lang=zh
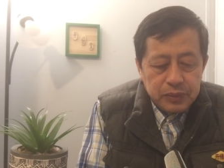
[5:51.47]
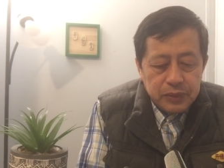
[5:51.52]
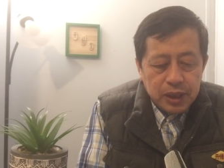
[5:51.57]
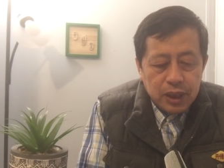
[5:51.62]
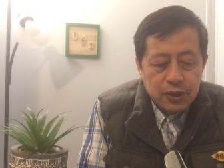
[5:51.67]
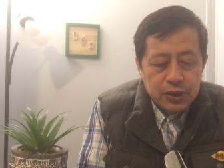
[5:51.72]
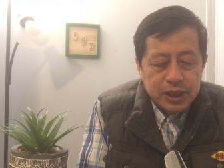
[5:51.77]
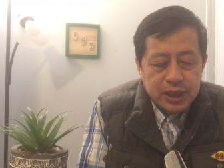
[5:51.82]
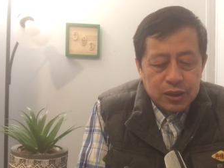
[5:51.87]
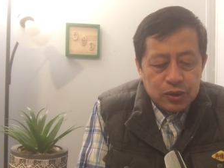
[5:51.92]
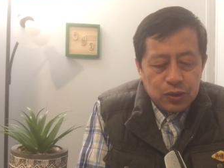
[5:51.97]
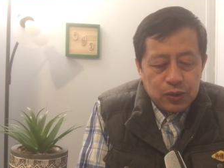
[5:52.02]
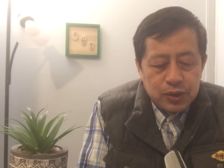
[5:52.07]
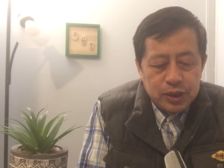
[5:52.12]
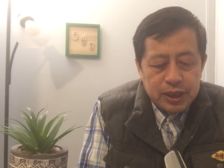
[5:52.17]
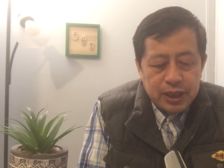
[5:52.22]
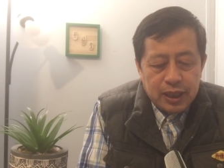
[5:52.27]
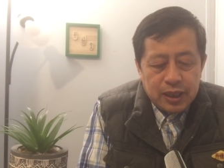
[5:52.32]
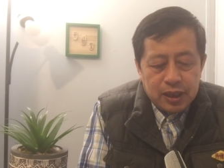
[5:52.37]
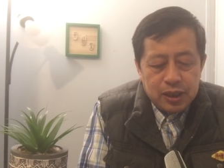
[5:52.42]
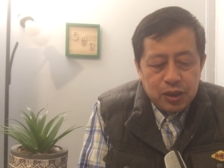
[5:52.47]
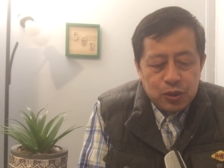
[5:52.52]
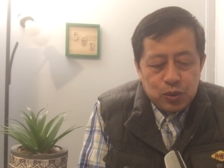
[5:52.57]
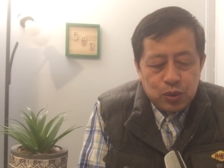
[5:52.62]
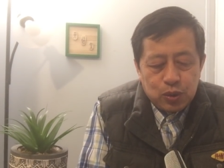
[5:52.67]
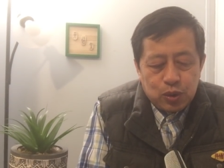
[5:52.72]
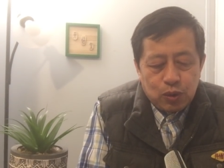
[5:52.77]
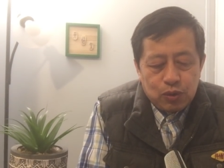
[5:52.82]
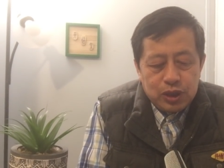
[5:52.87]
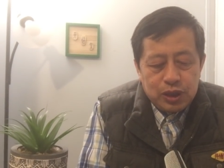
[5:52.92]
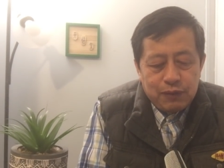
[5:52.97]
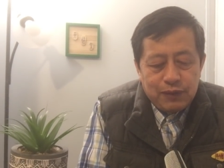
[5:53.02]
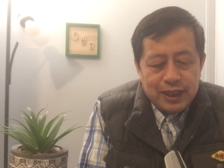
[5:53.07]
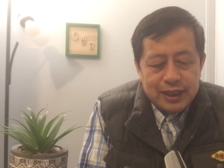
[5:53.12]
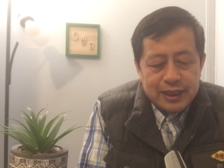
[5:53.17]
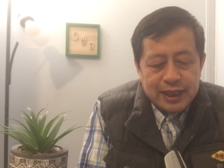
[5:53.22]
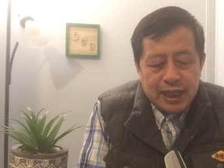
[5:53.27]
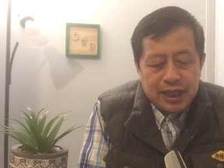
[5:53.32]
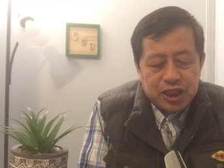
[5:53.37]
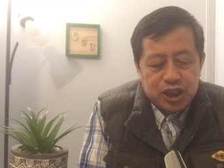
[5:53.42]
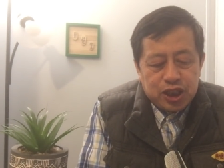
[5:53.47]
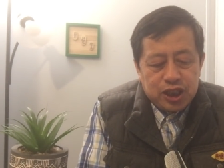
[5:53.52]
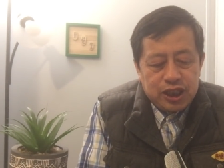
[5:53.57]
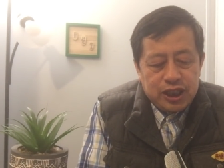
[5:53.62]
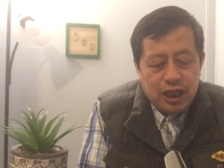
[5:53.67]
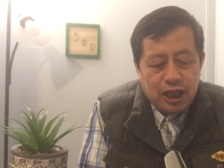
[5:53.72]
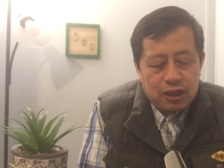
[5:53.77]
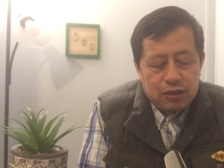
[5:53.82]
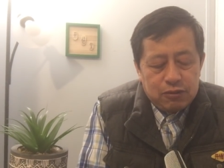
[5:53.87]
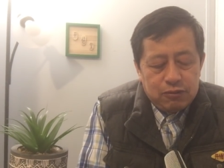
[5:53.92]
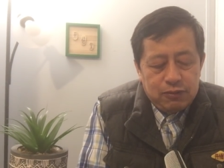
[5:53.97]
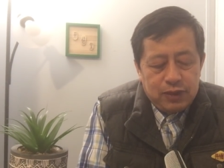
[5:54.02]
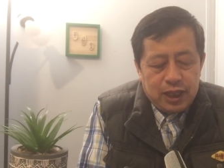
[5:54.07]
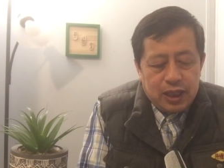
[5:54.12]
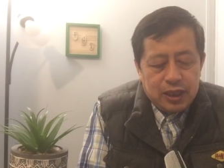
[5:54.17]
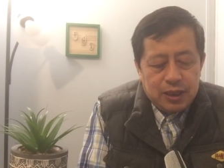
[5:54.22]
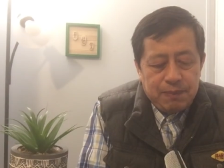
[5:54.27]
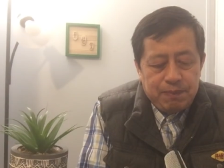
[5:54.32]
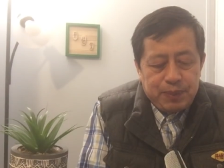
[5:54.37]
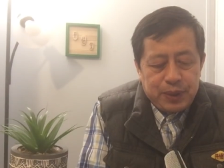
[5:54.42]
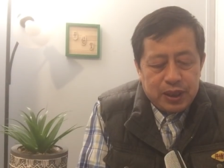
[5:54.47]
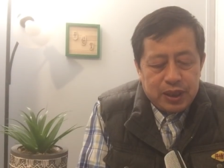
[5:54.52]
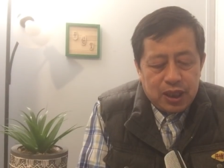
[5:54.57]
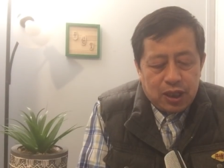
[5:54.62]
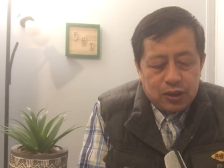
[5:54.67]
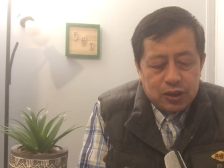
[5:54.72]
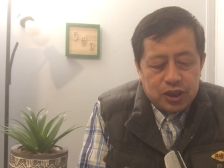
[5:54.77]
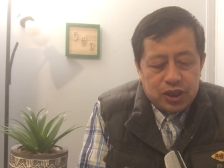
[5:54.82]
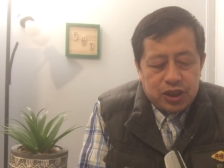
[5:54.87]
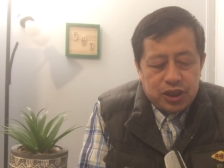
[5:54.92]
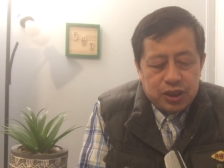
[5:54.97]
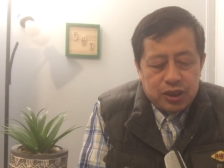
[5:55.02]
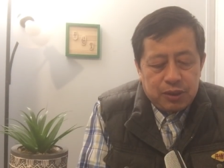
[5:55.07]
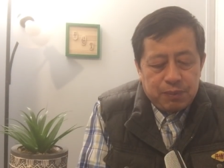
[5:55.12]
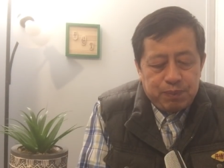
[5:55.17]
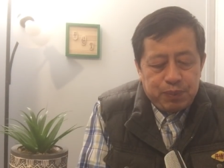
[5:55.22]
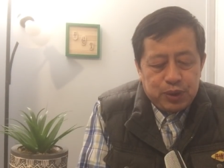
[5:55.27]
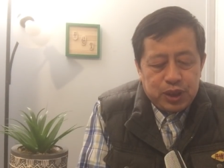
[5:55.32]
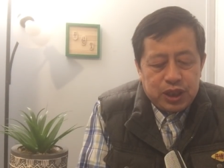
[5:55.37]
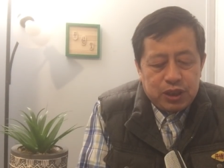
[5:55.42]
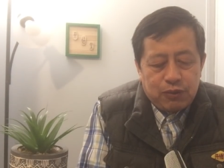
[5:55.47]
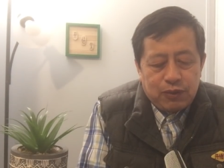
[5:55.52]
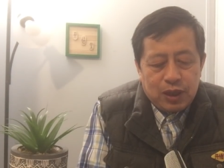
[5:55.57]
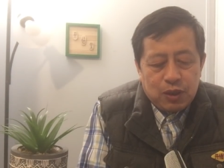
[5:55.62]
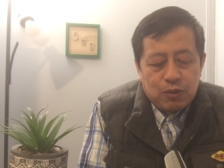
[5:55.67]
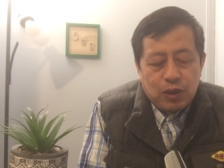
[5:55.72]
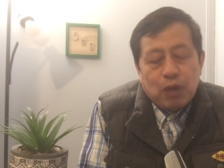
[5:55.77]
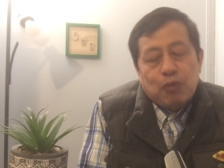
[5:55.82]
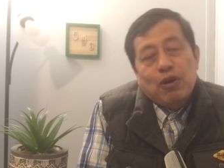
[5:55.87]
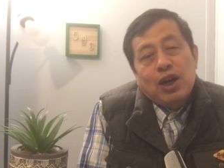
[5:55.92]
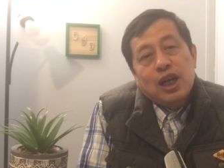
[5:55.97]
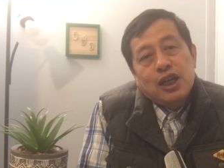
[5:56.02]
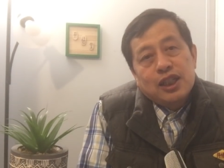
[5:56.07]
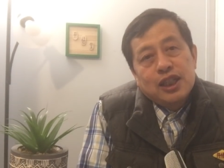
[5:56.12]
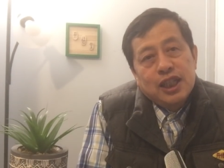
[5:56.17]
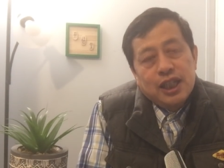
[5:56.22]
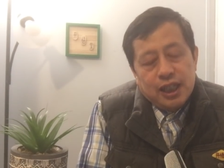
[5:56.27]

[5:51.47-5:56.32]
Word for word: 然后先说鲁，这个人如同一位战士一样，为人比较直，不喜欢拐弯，